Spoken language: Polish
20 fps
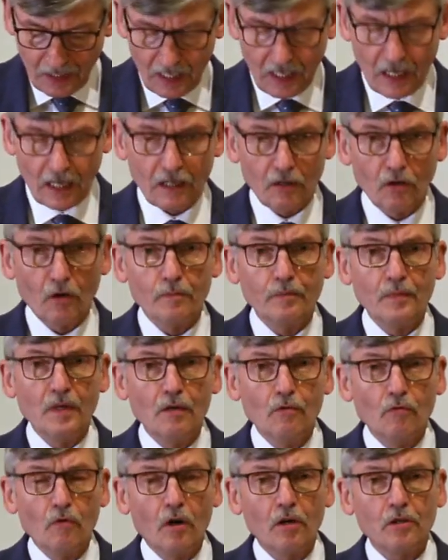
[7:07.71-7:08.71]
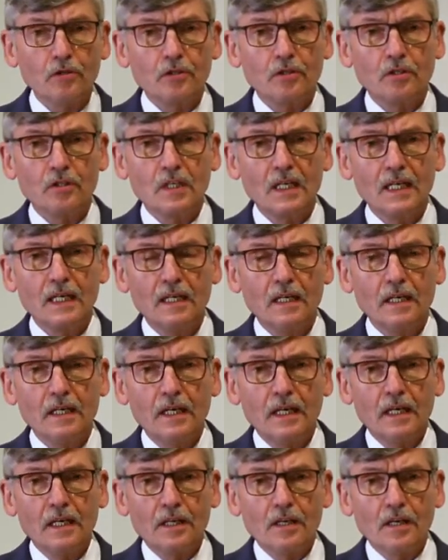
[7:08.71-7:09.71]
Jego miłość
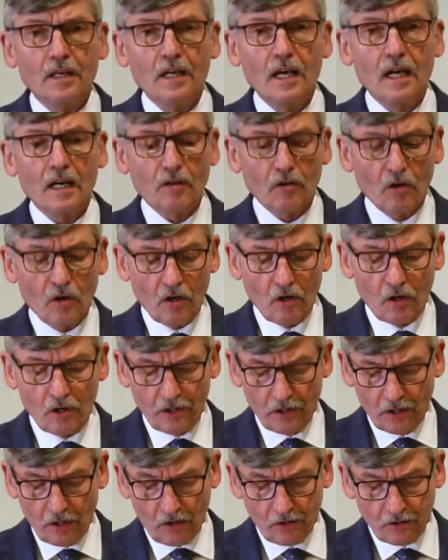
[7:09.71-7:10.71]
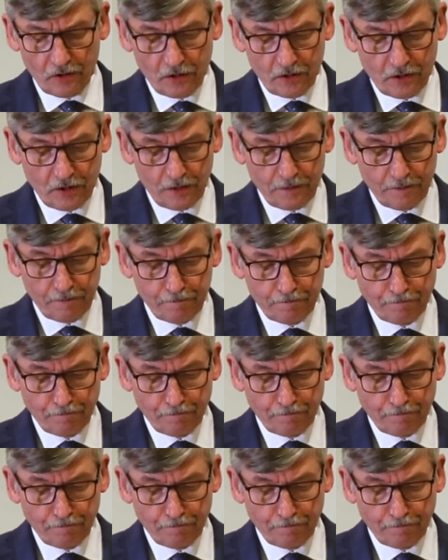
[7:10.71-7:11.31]
i Jego hojność.